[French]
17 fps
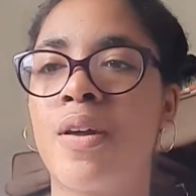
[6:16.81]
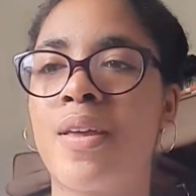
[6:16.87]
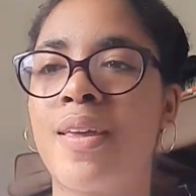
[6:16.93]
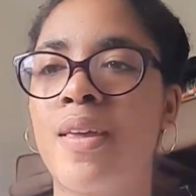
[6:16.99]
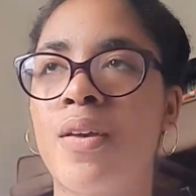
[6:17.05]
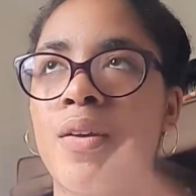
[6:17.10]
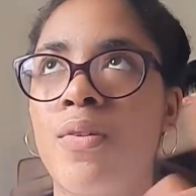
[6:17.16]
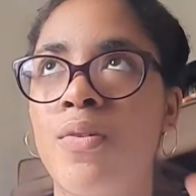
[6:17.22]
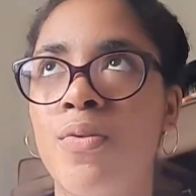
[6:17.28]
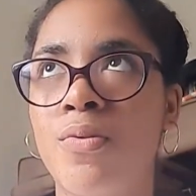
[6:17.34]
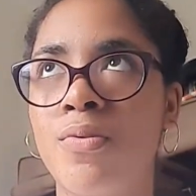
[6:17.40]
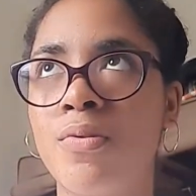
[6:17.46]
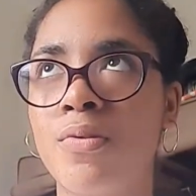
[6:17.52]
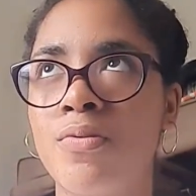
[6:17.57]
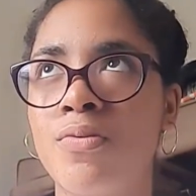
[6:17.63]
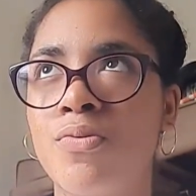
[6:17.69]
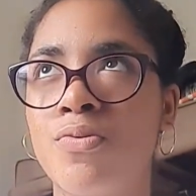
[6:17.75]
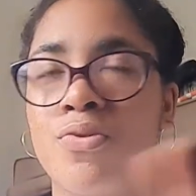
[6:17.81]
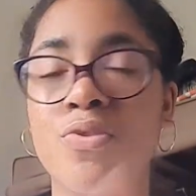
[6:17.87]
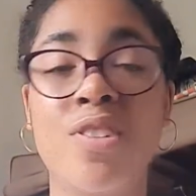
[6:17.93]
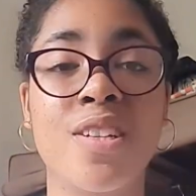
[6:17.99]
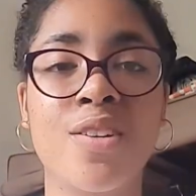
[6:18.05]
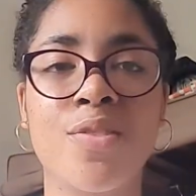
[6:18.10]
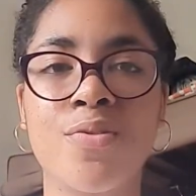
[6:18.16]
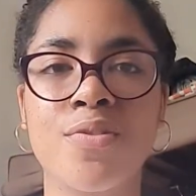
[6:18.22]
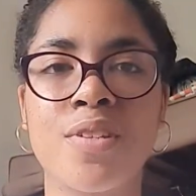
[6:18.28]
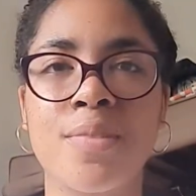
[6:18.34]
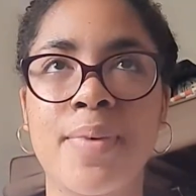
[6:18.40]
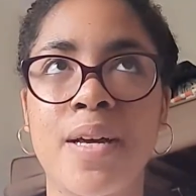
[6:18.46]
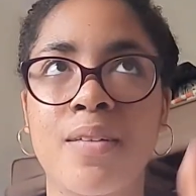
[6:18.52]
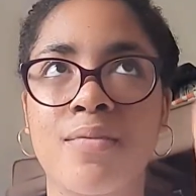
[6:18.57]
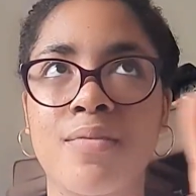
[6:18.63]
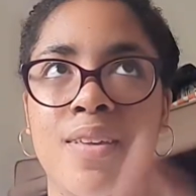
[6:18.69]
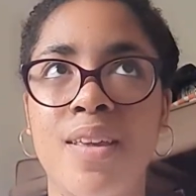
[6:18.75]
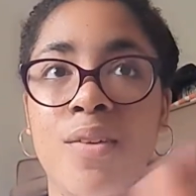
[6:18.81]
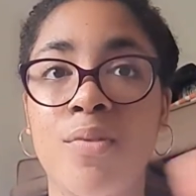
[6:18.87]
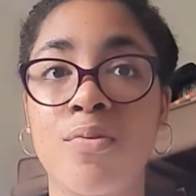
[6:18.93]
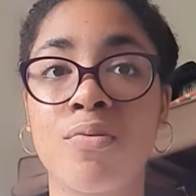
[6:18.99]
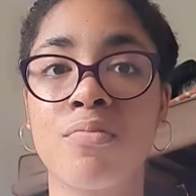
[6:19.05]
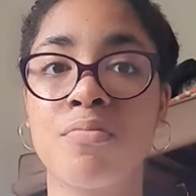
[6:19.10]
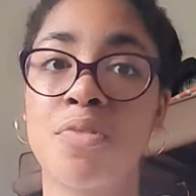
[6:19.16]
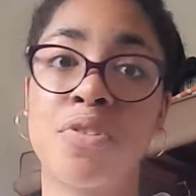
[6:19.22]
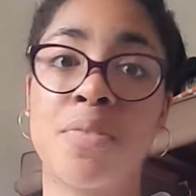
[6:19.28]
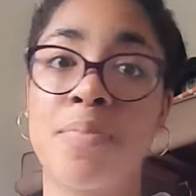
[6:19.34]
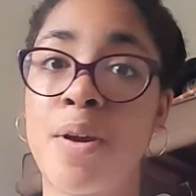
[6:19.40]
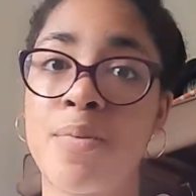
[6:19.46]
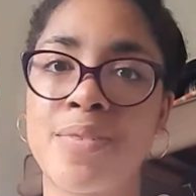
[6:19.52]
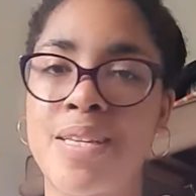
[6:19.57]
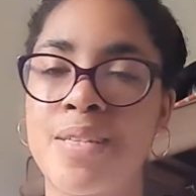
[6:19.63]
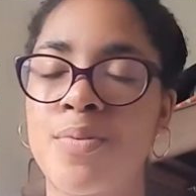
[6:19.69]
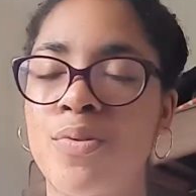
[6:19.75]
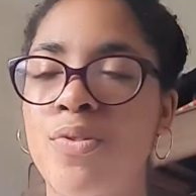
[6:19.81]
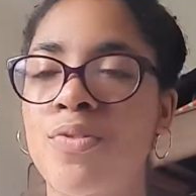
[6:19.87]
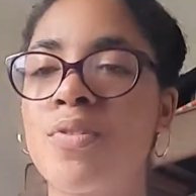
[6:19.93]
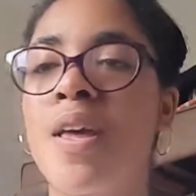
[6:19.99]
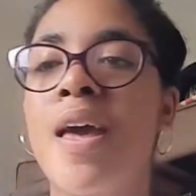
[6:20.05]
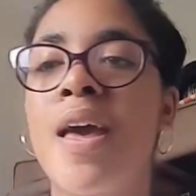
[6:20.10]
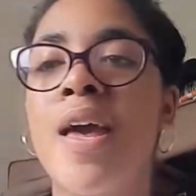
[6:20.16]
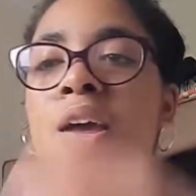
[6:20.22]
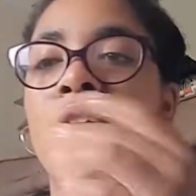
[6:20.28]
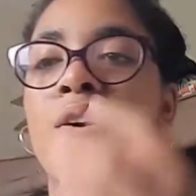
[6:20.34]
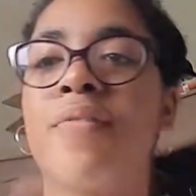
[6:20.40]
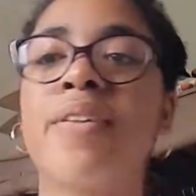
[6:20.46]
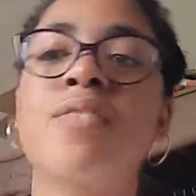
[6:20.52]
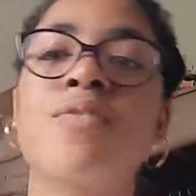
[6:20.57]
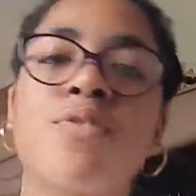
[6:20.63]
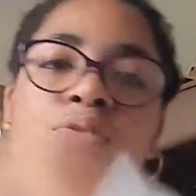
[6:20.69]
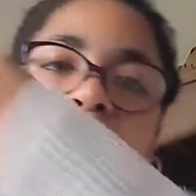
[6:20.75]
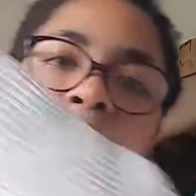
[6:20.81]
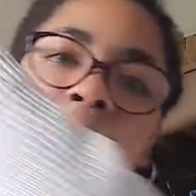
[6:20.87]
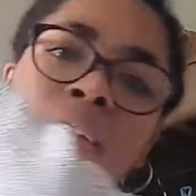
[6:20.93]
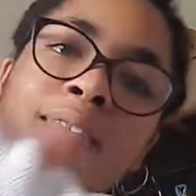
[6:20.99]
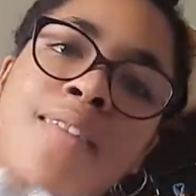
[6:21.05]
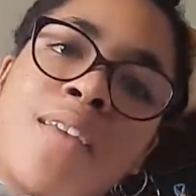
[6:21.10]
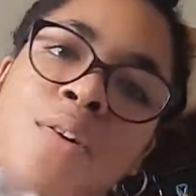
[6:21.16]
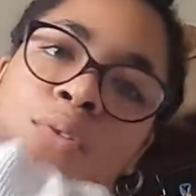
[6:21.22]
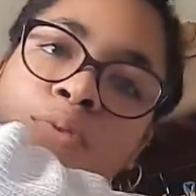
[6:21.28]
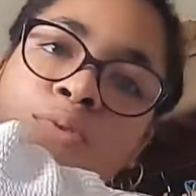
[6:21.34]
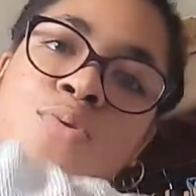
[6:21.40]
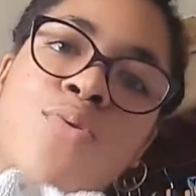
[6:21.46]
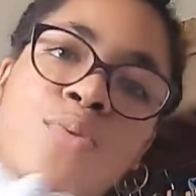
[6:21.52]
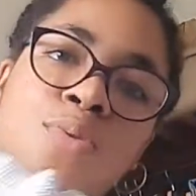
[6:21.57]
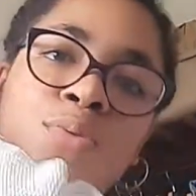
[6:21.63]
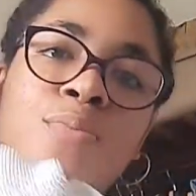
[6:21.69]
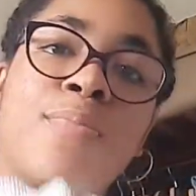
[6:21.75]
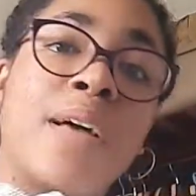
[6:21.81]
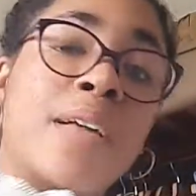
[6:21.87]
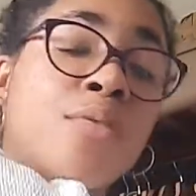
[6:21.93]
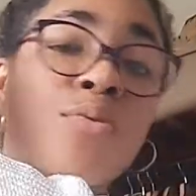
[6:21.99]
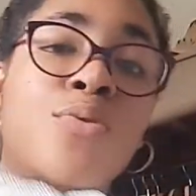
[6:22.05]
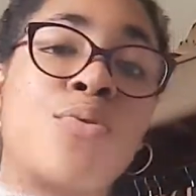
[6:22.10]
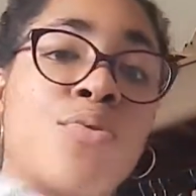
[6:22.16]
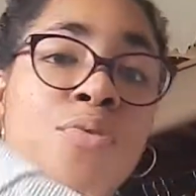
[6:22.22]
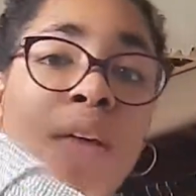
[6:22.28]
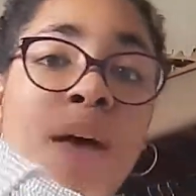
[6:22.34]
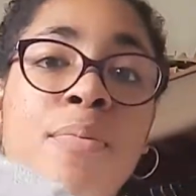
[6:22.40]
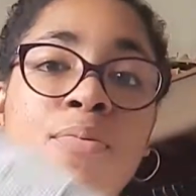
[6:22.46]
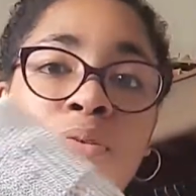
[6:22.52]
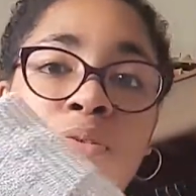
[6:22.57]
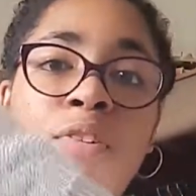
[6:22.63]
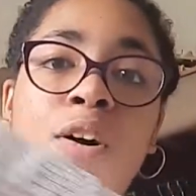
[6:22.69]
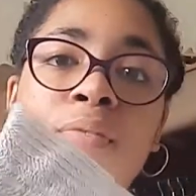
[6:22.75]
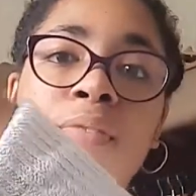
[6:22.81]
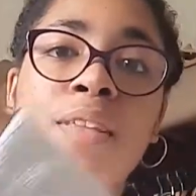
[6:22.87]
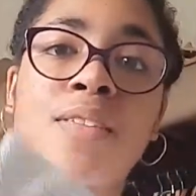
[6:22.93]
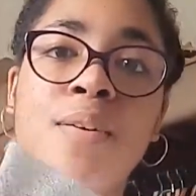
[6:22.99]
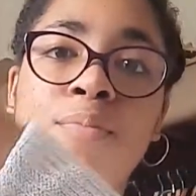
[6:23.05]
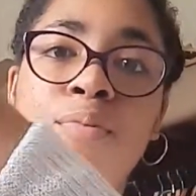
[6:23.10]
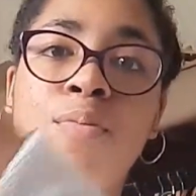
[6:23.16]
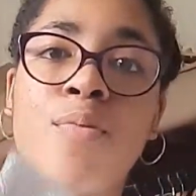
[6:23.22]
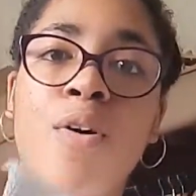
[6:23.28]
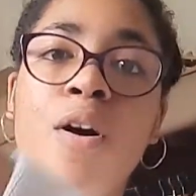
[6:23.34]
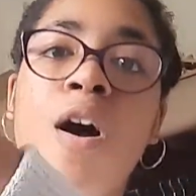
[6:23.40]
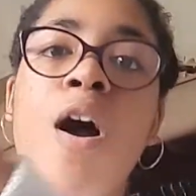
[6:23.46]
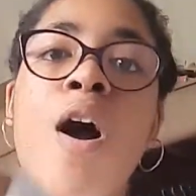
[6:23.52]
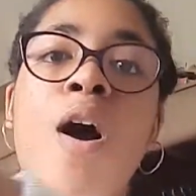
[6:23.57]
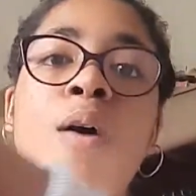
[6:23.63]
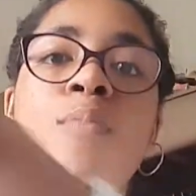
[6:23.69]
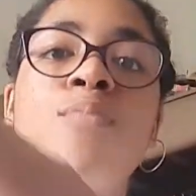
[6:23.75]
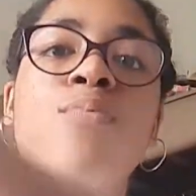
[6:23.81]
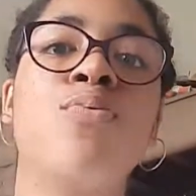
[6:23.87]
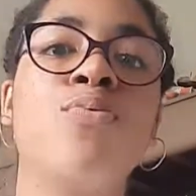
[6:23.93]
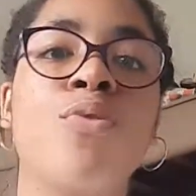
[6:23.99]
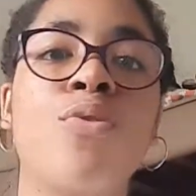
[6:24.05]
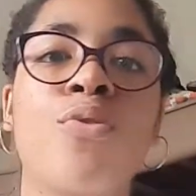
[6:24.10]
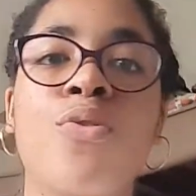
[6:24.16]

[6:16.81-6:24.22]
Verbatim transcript: Qigong ou du Qigong, je sais pas, Qigong, je sais pas comment ça se prononce. en fait, ce que tu fais, c'est que tu, ben, tu, tapes ton corps en fait simplement pour